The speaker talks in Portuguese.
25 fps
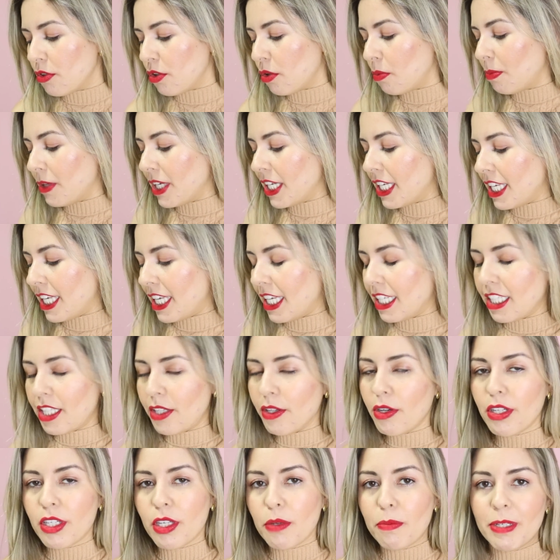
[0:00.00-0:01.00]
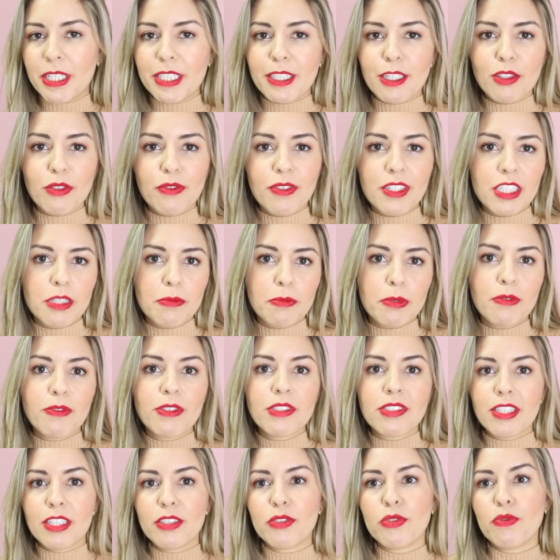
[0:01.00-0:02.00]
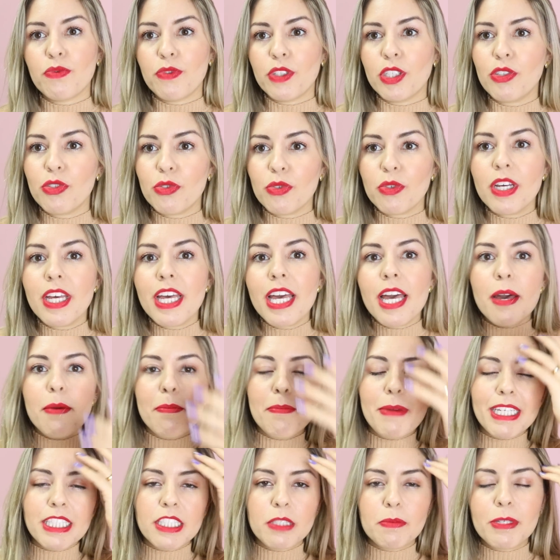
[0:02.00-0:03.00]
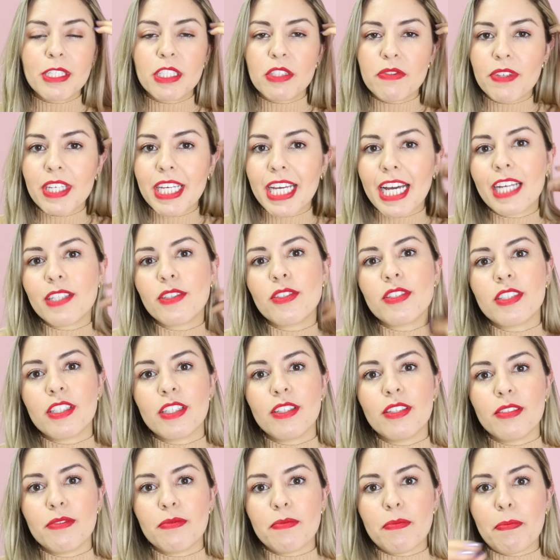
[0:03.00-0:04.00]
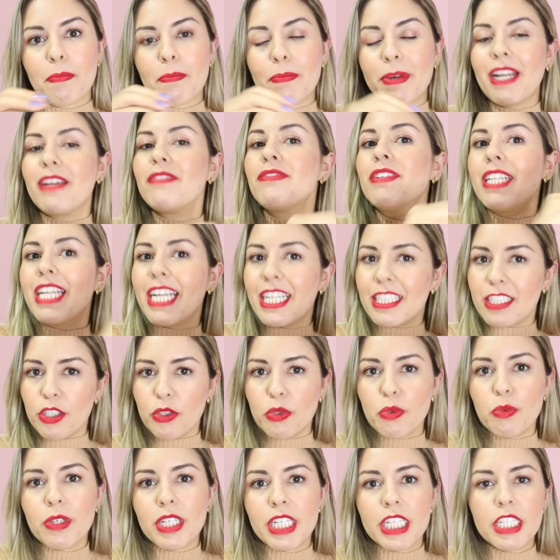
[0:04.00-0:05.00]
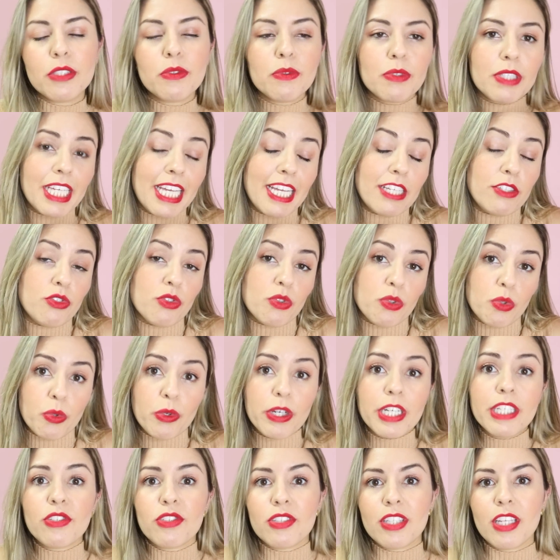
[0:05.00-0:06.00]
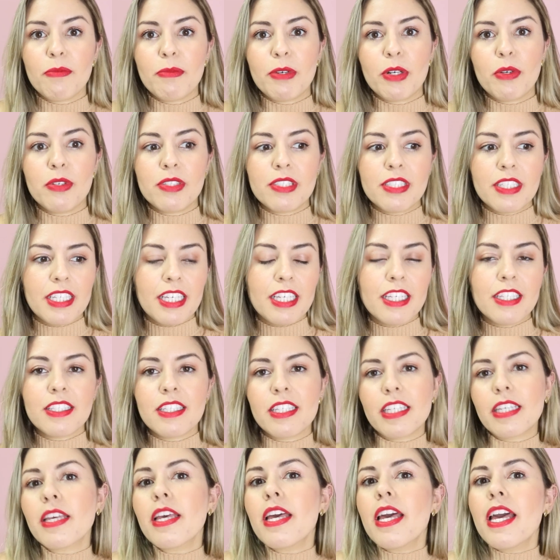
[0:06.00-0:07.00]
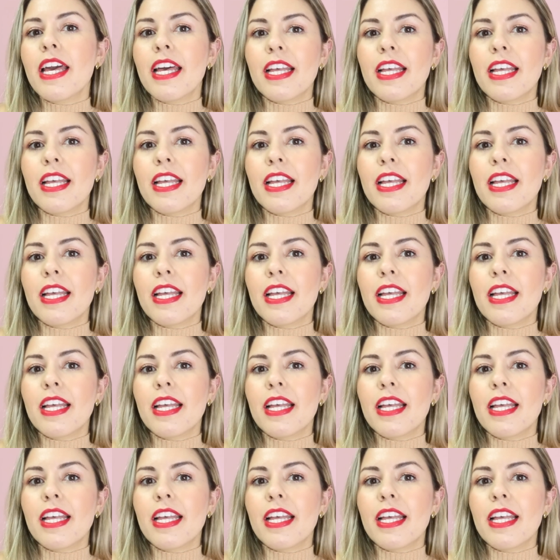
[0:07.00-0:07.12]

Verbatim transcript: Eu peguei aqui, ó, que eu pretendo fazer pra vocês um vídeo mais especificado, assim, pra virada do ano, que é de noite, né, uma coisa que, assim,